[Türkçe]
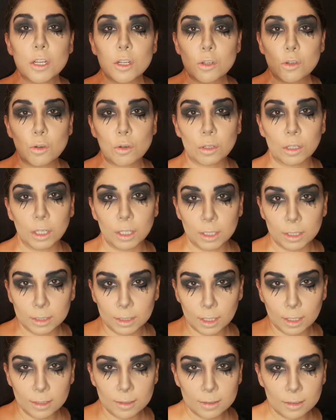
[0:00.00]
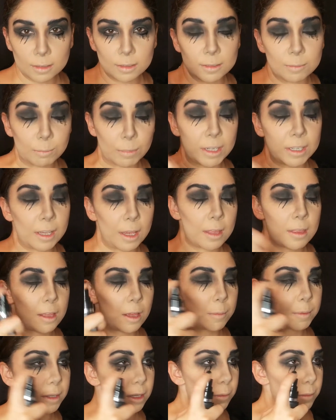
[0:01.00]
Çok yakından makyaj
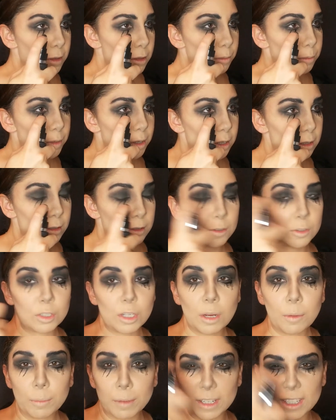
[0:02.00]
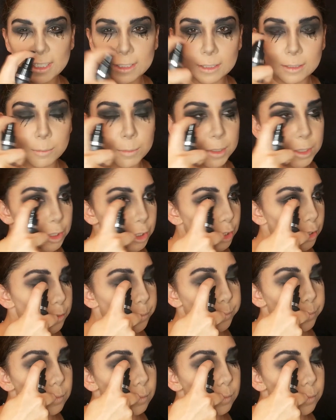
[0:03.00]
sabitleme spreyi sıkacağım akıtmak için.